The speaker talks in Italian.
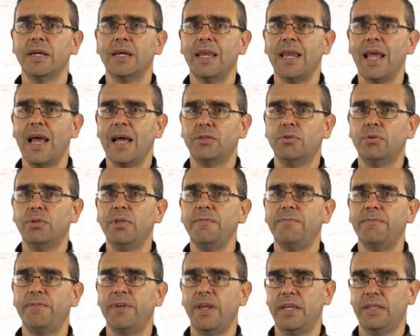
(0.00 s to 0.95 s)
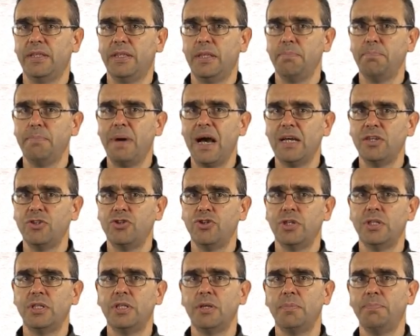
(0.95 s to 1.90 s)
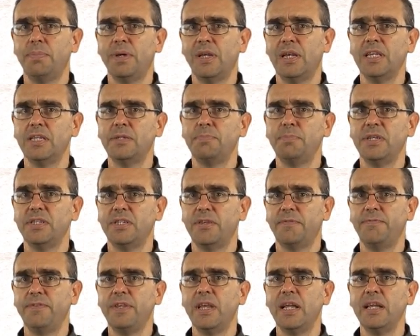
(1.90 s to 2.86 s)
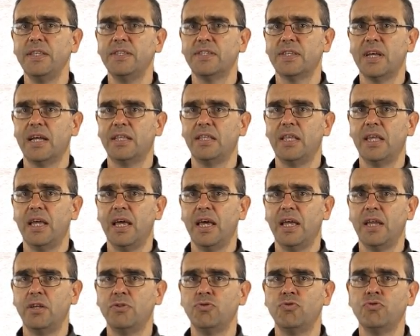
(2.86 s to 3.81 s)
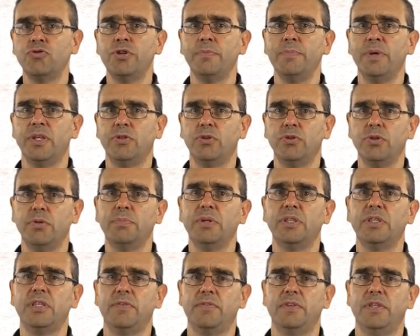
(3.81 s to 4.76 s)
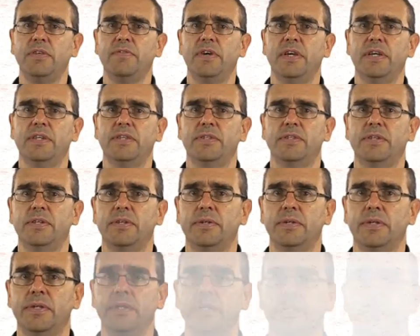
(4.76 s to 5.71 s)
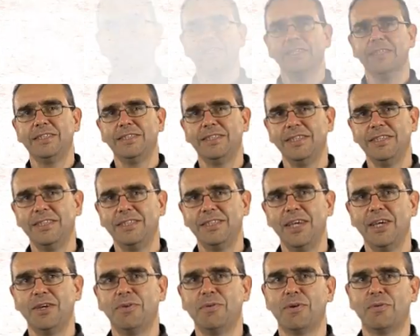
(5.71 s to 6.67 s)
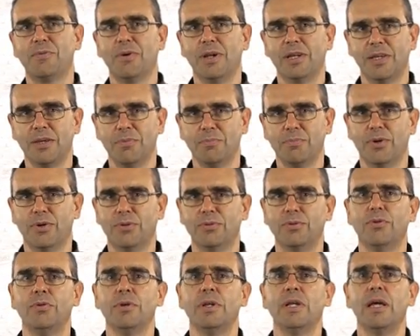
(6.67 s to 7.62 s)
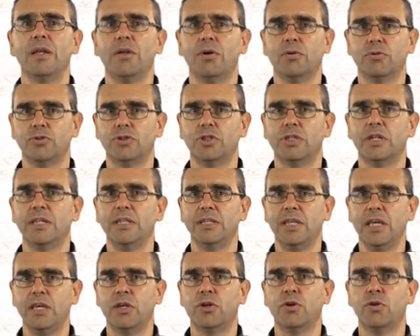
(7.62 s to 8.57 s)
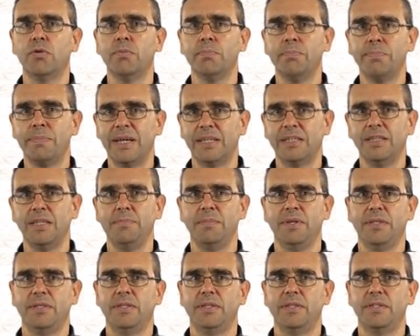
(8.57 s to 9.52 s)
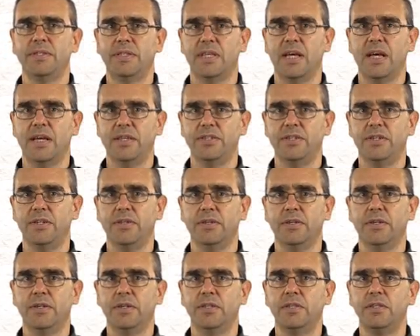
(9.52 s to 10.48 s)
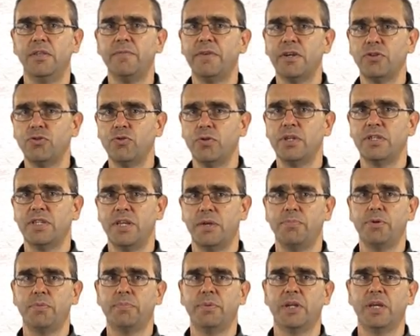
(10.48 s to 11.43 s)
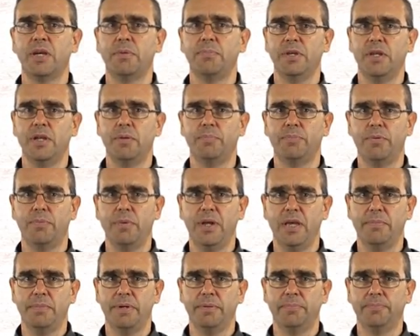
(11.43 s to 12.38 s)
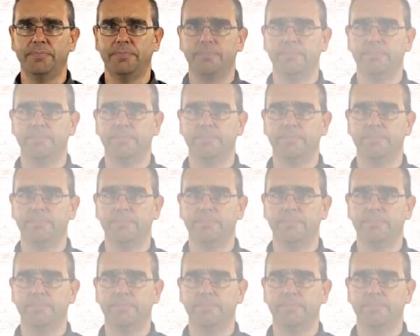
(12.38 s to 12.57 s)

creando differenti budget per le spese finalizzate al raggiungimento di obiettivi diversi. Si segue in qualche modo la logica dei compartimenti stagni. Ti faccio un esempio per capire il problema.